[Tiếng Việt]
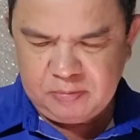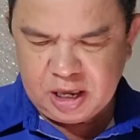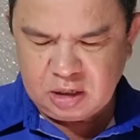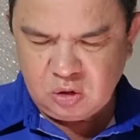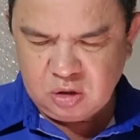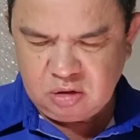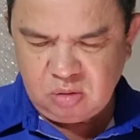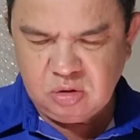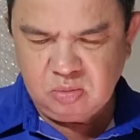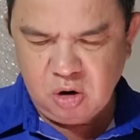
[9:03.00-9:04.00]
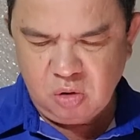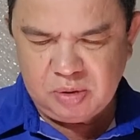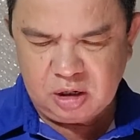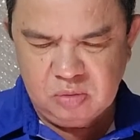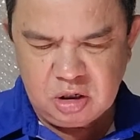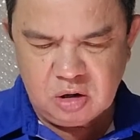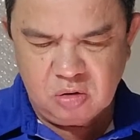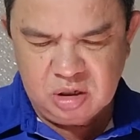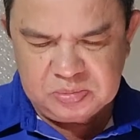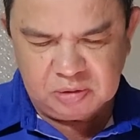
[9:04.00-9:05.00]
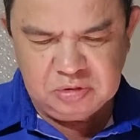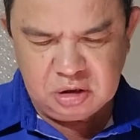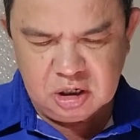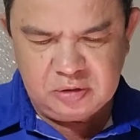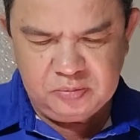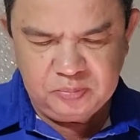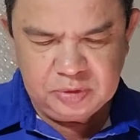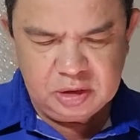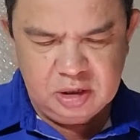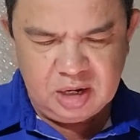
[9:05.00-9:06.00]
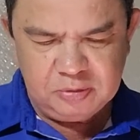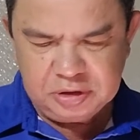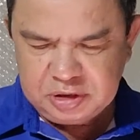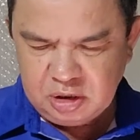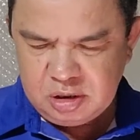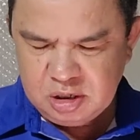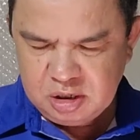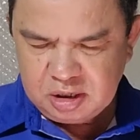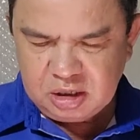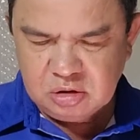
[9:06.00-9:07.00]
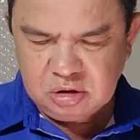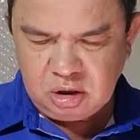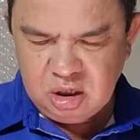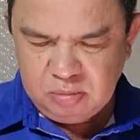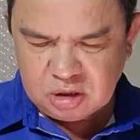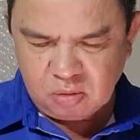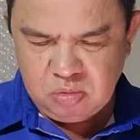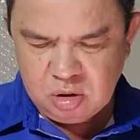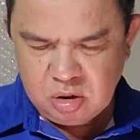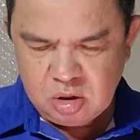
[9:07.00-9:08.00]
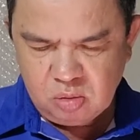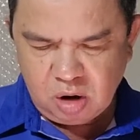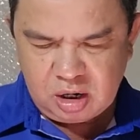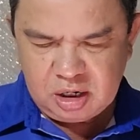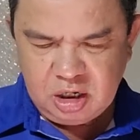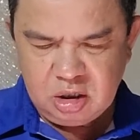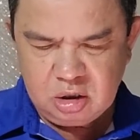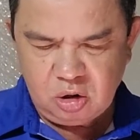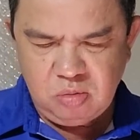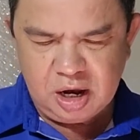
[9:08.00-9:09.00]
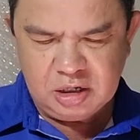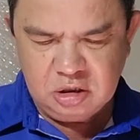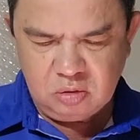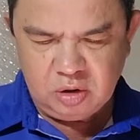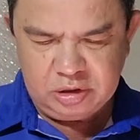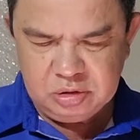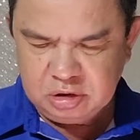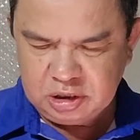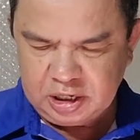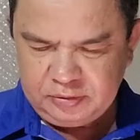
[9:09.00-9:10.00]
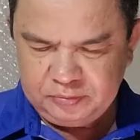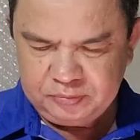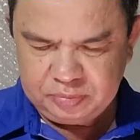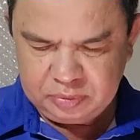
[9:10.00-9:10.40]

phạm về an toàn giao thông đường bộ và có mức độ nghiêm trọng nhất định như là người chết, gây thương tích nghiêm trọng hoặc gây tổn hại sức khỏe cho người khác.